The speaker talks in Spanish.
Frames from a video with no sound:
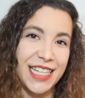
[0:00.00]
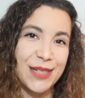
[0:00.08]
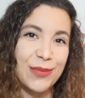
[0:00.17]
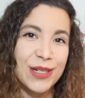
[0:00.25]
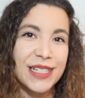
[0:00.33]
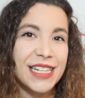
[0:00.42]

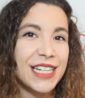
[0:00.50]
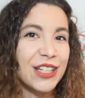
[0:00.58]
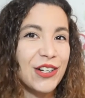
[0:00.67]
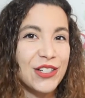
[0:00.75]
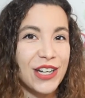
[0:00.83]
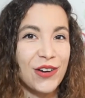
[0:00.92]
Después de
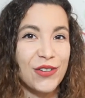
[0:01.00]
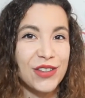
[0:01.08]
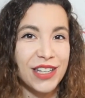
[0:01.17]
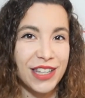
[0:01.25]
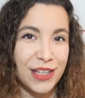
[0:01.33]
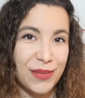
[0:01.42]
los
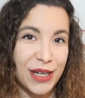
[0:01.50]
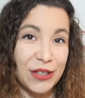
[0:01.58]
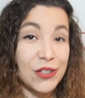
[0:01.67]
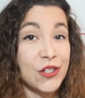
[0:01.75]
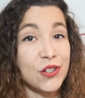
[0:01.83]
acontecimientos,